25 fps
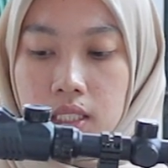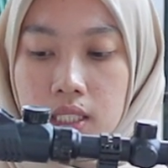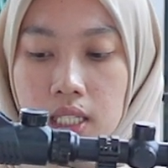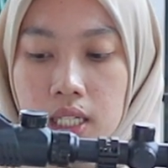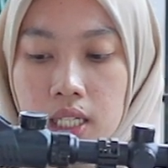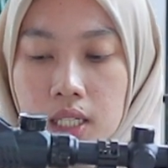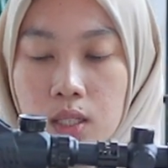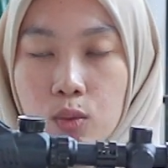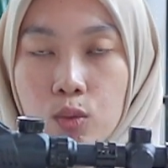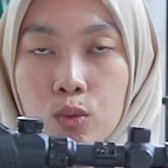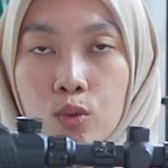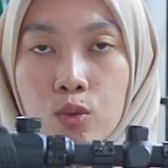
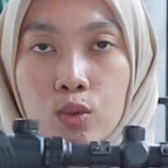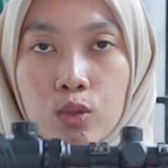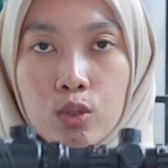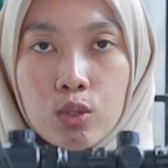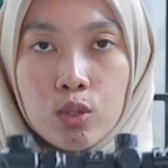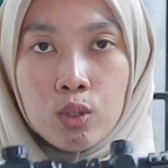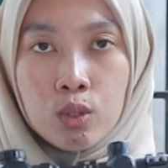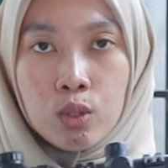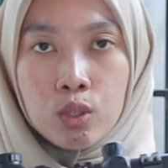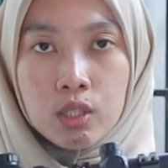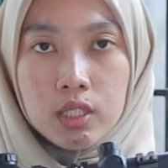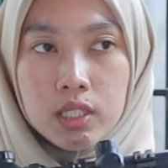Dan
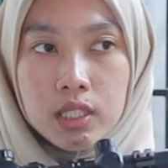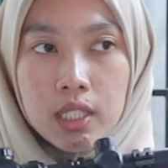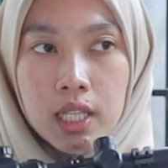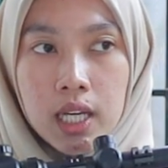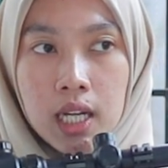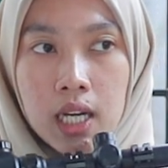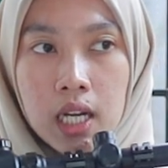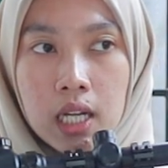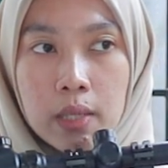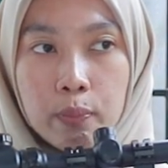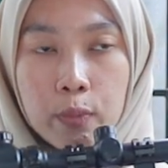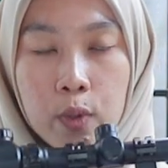untuk
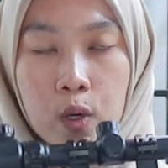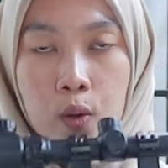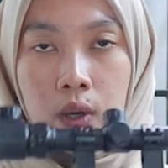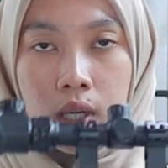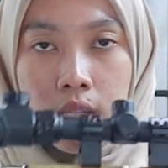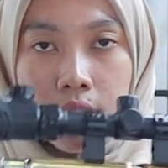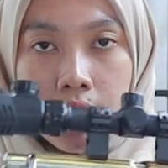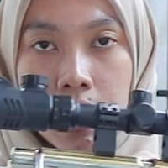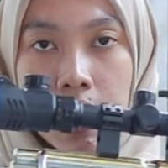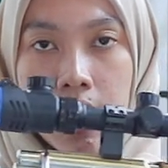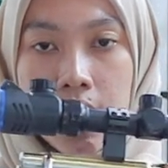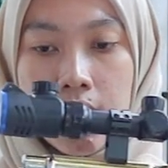setelan
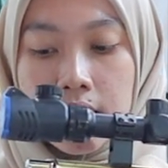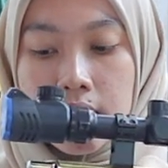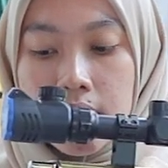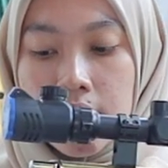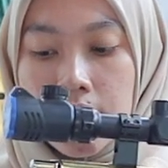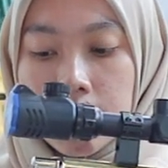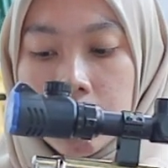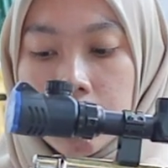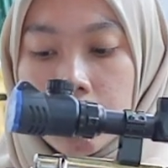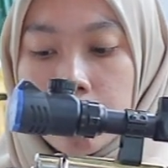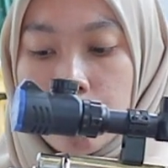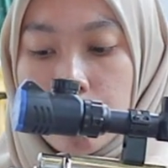powernya
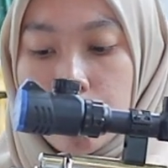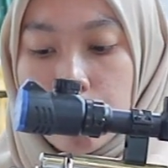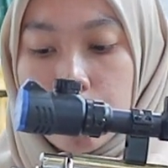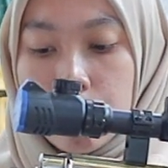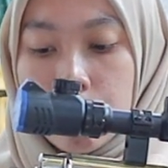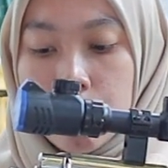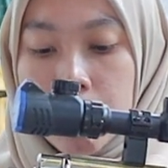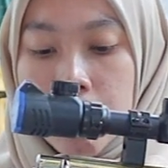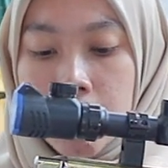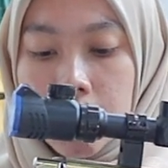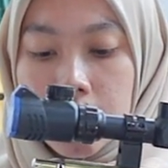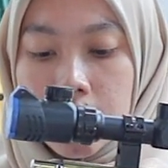ada di
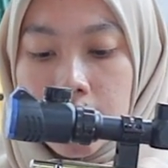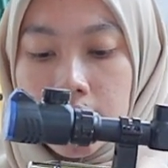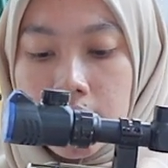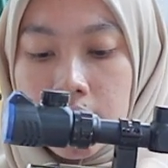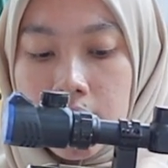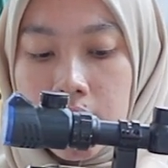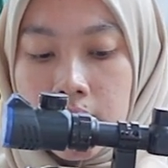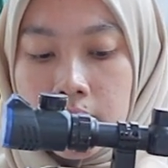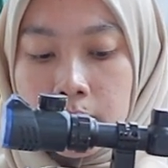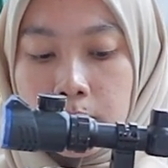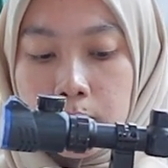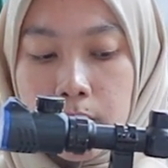
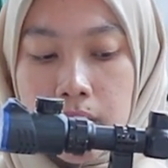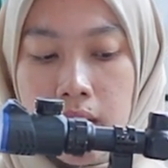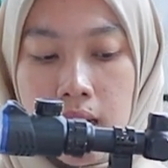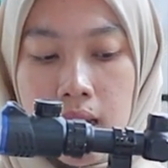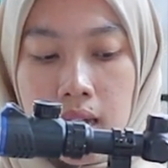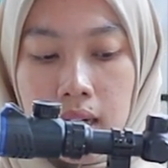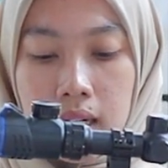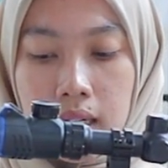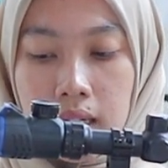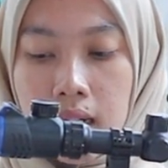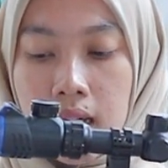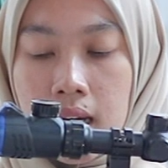bagian
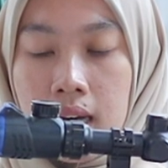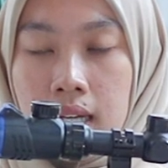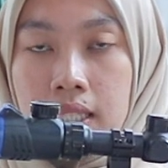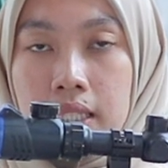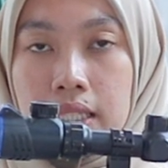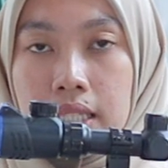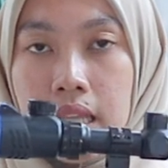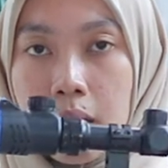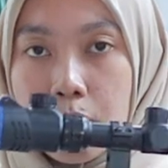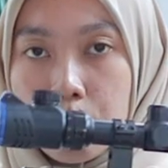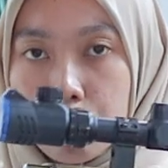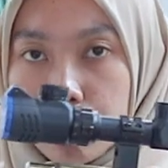
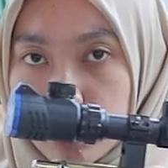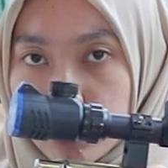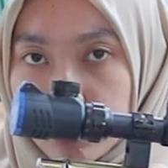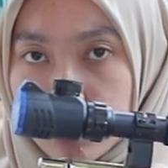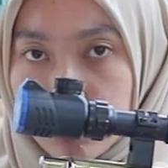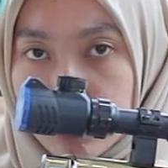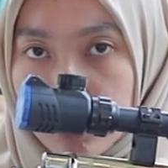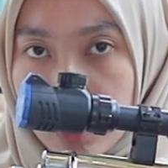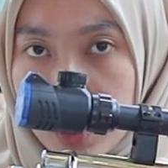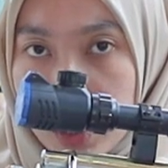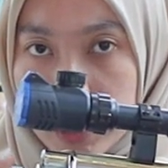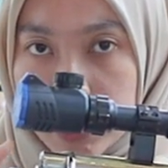belakang
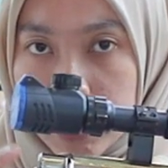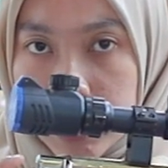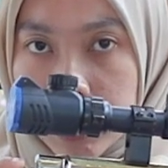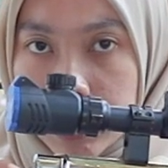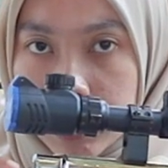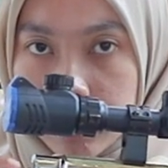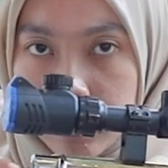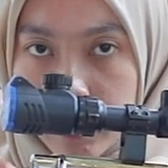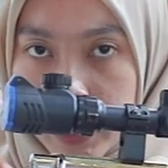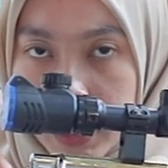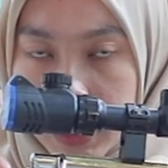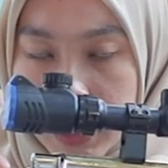tabung ada
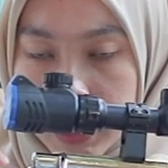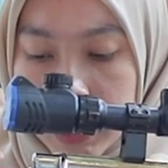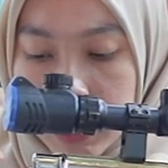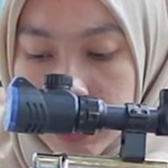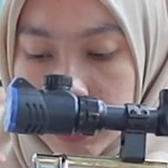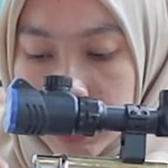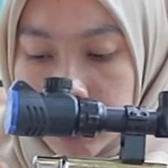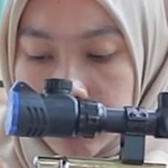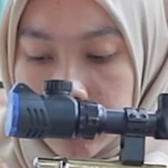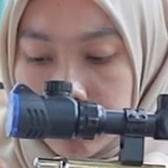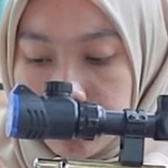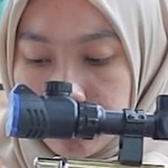sebelah
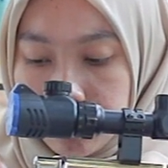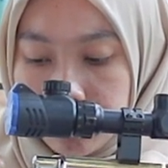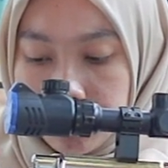sini.